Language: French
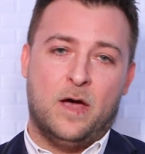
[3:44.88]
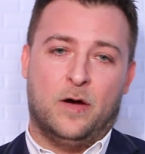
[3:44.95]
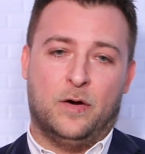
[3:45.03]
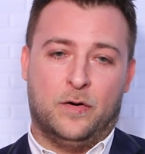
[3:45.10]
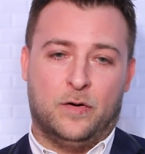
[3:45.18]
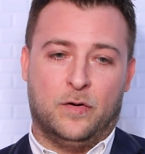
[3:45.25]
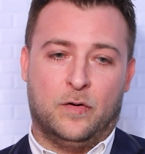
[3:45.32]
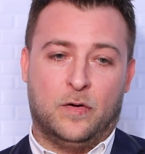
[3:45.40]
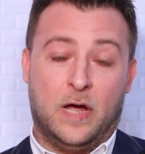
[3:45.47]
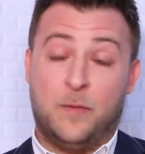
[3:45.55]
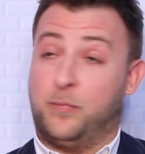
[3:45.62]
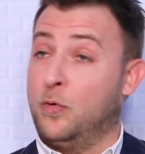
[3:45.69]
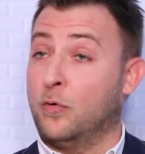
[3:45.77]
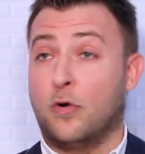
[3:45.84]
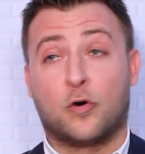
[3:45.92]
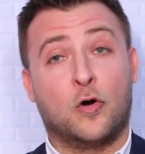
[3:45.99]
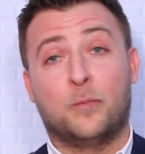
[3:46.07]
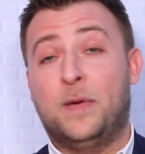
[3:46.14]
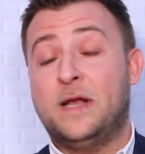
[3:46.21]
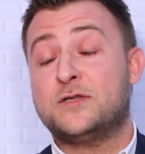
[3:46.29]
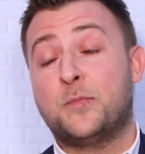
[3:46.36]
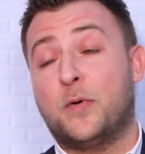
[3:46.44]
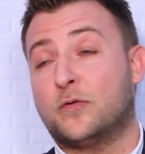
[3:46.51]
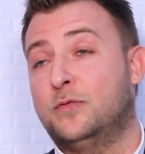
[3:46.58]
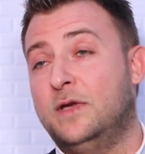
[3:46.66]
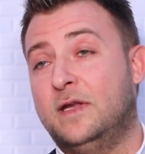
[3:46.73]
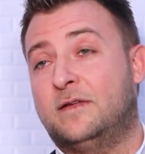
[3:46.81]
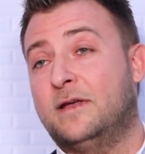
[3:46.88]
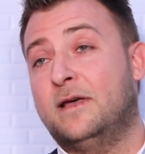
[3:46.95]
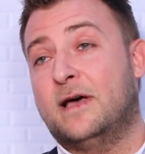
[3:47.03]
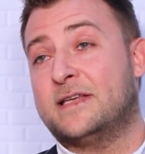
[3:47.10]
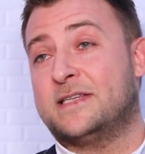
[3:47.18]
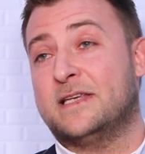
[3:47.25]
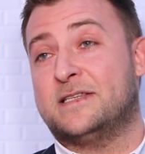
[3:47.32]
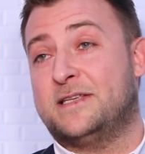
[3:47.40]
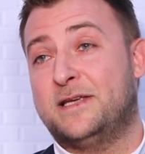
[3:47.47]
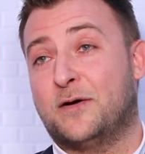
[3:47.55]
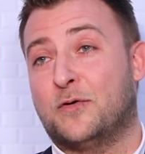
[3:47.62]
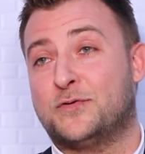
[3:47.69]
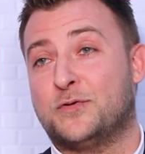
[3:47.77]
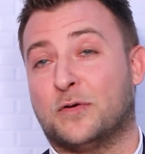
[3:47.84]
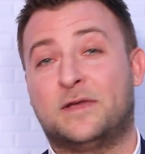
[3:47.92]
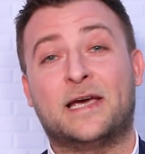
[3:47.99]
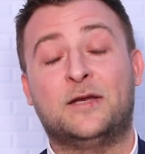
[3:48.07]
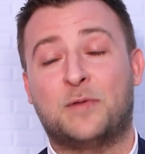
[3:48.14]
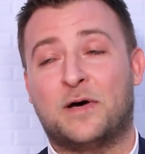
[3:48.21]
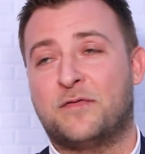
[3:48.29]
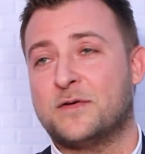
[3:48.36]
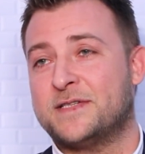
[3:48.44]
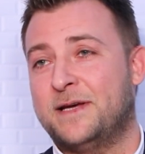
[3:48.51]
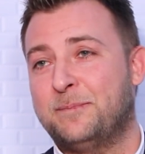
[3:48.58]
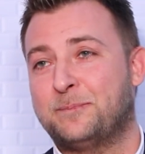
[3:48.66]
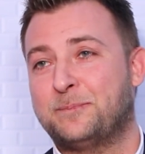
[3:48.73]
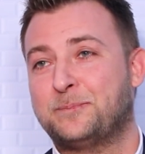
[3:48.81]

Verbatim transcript: Euh, et puis on a encore de belles opportunités à saisir sur le territoire français.